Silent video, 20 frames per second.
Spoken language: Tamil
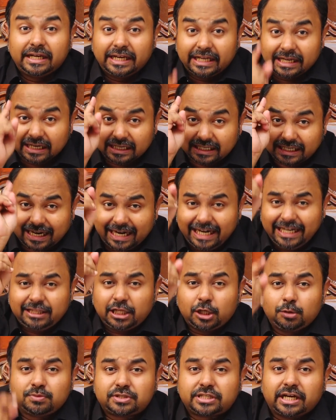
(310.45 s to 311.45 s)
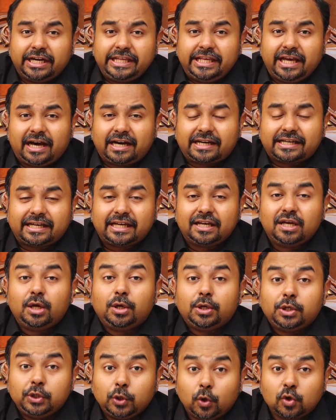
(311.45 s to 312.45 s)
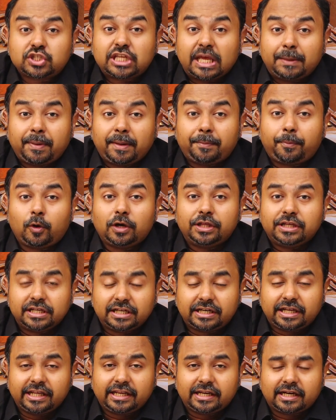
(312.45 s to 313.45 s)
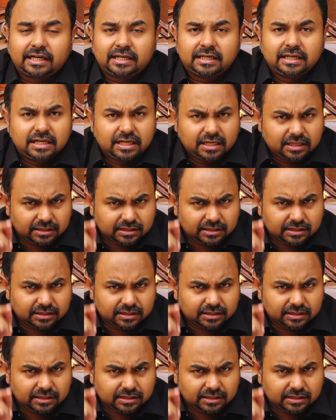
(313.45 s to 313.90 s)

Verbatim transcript: நீங்கள் கணிதரும் செடியாக யோசைப்பை போல இருக்கிறீர்கள்